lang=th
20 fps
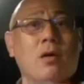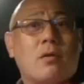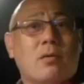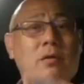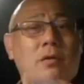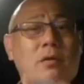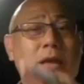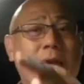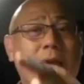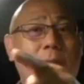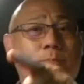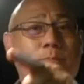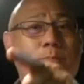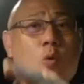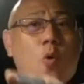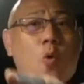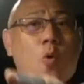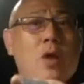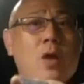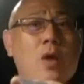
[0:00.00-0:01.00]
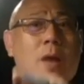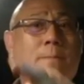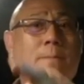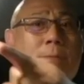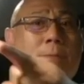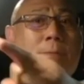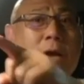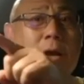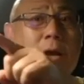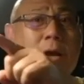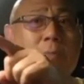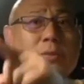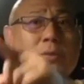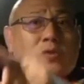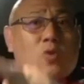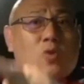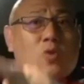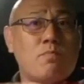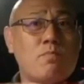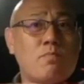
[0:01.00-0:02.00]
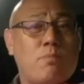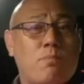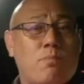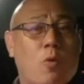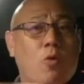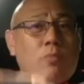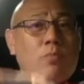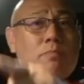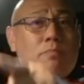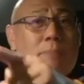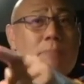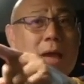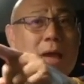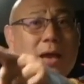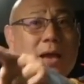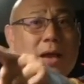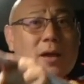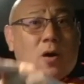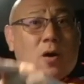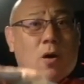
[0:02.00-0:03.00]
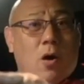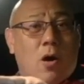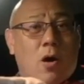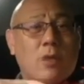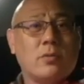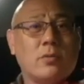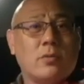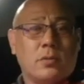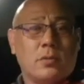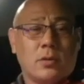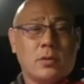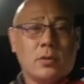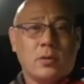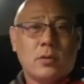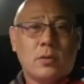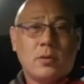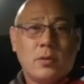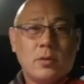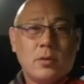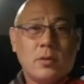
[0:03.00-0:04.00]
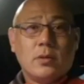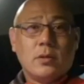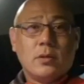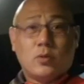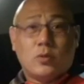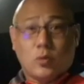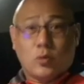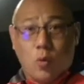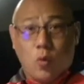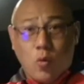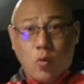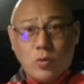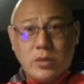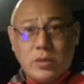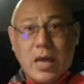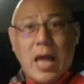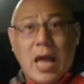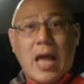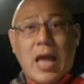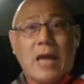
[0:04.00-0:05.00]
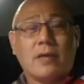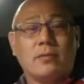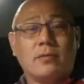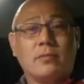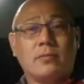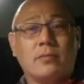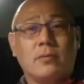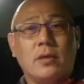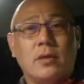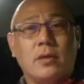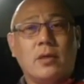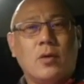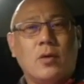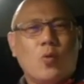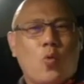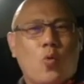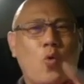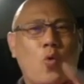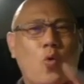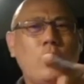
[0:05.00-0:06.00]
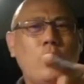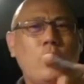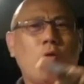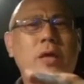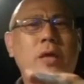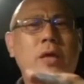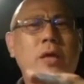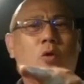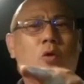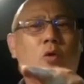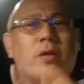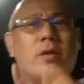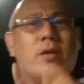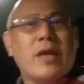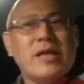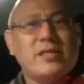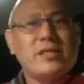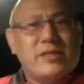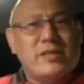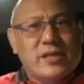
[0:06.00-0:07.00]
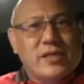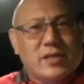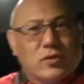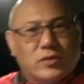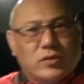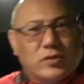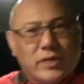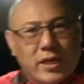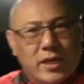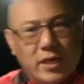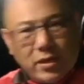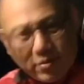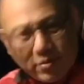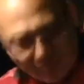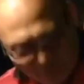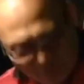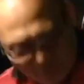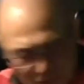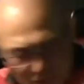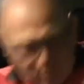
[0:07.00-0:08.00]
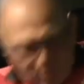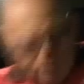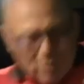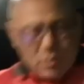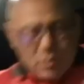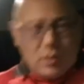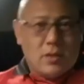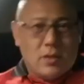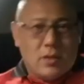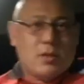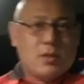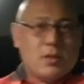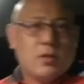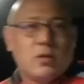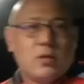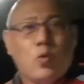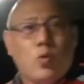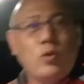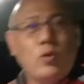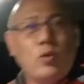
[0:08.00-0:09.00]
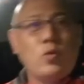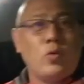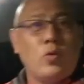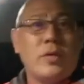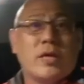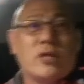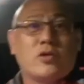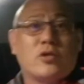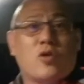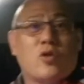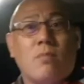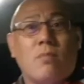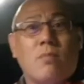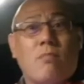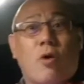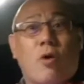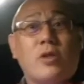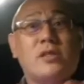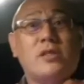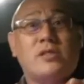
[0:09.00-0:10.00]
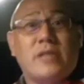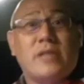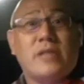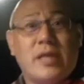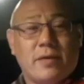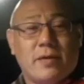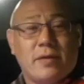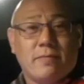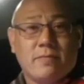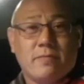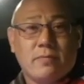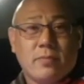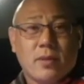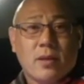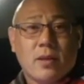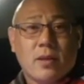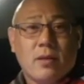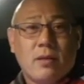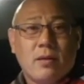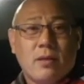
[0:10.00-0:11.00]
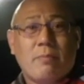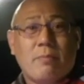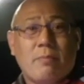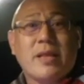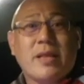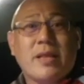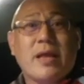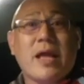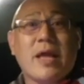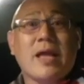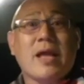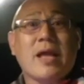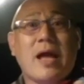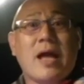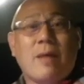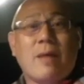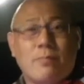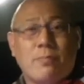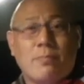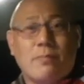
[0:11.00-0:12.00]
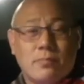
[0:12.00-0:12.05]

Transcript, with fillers: เหล็กปูกับเบื้อผสมปูนแบก ของทุกอย่าง คุณดูอย่างคนใกล้ชิด ก็สิคุณดูอย่างช่องมดสิเป็นไงครับ